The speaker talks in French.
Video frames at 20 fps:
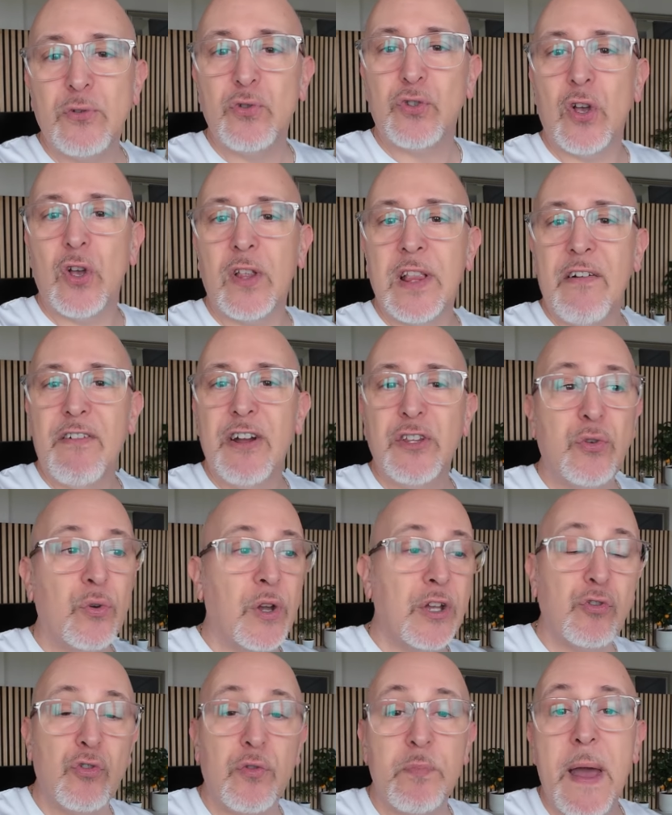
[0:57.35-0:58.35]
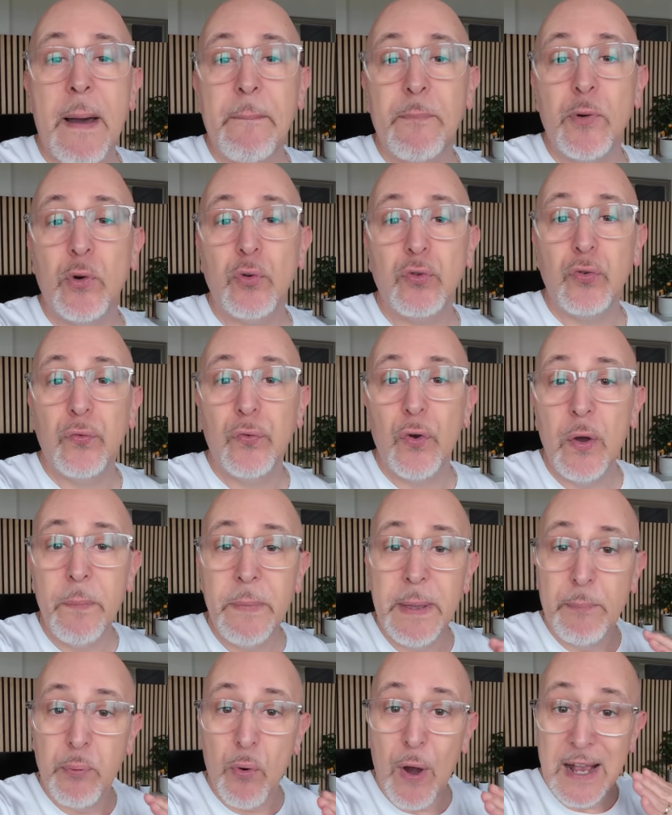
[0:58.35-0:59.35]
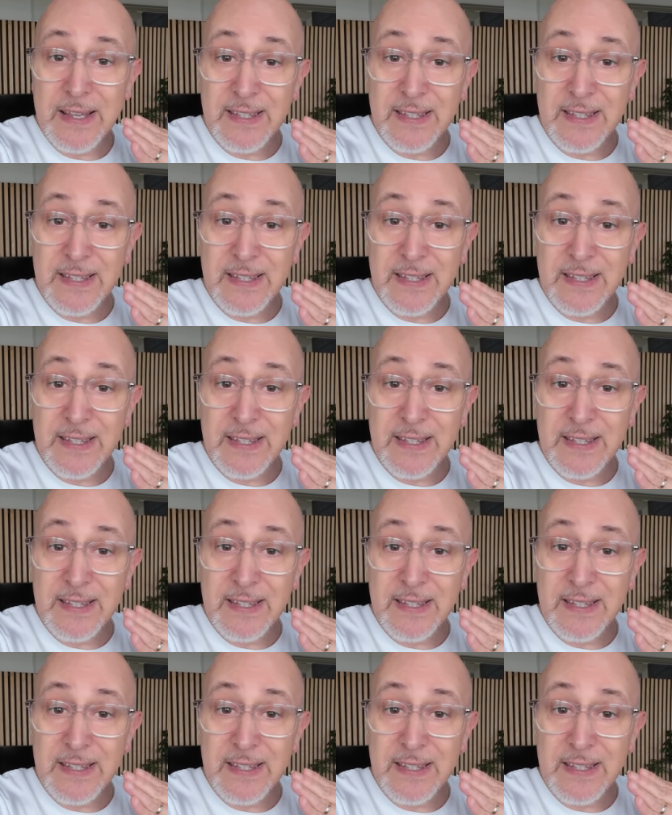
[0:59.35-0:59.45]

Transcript: tu sors de la voiture et tu te mets un peu où tu veux, mais pour